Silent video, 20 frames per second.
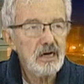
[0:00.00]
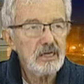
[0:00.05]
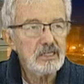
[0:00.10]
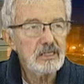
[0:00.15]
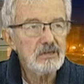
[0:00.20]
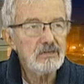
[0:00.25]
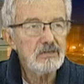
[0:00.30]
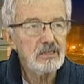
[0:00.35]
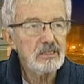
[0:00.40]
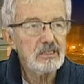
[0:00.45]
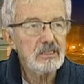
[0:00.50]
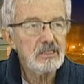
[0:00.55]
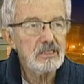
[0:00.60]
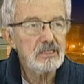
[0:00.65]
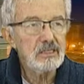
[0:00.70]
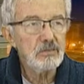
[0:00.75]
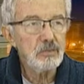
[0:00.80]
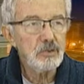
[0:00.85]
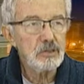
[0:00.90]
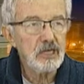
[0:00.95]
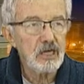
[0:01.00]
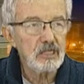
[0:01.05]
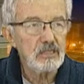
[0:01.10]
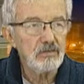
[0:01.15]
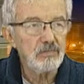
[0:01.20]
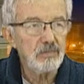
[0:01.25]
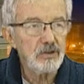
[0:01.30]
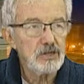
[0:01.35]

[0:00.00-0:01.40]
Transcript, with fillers: активности депутатов,